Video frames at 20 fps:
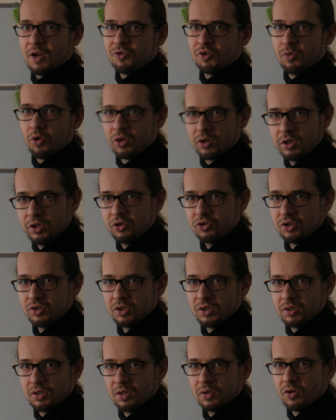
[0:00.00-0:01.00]
ją odliczyć i
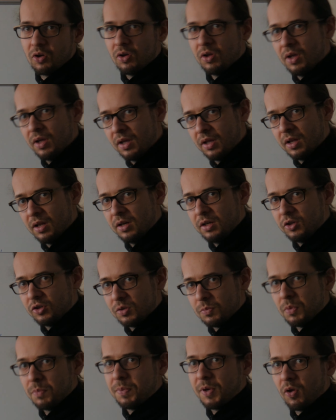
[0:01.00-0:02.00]
tylko
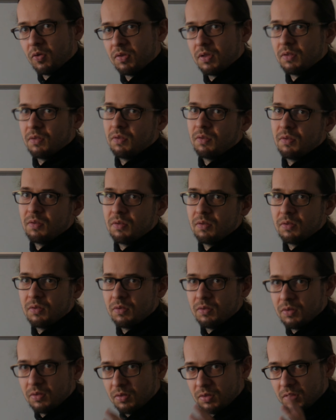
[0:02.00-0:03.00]
liczymy procent z
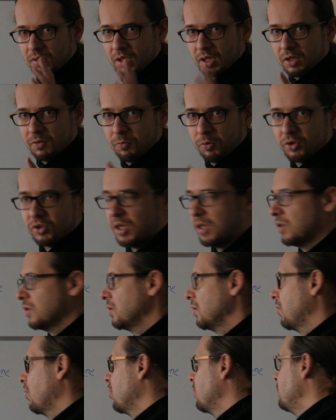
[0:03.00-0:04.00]
tych dwóch części,
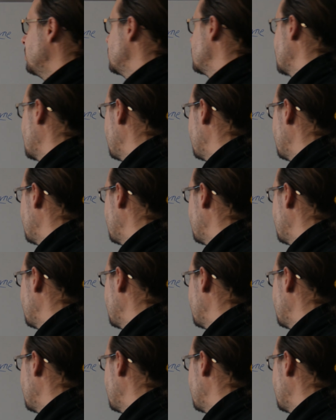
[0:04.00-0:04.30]
z odbicia